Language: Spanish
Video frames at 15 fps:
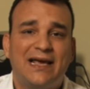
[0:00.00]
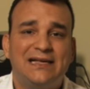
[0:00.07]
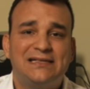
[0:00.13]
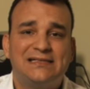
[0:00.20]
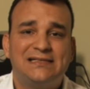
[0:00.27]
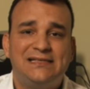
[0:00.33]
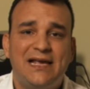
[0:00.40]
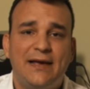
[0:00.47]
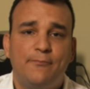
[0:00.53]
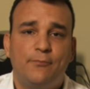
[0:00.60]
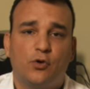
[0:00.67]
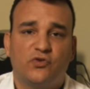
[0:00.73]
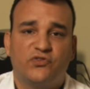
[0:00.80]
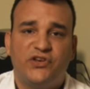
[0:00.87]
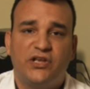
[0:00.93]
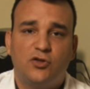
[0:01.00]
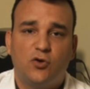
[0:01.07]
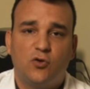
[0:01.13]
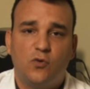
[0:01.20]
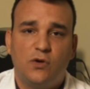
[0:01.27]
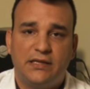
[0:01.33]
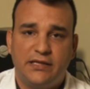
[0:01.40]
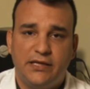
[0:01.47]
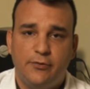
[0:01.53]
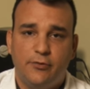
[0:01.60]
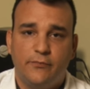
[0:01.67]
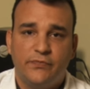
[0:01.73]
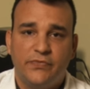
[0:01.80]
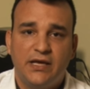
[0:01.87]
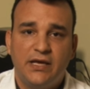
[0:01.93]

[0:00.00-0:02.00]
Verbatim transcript: que es 100% curativo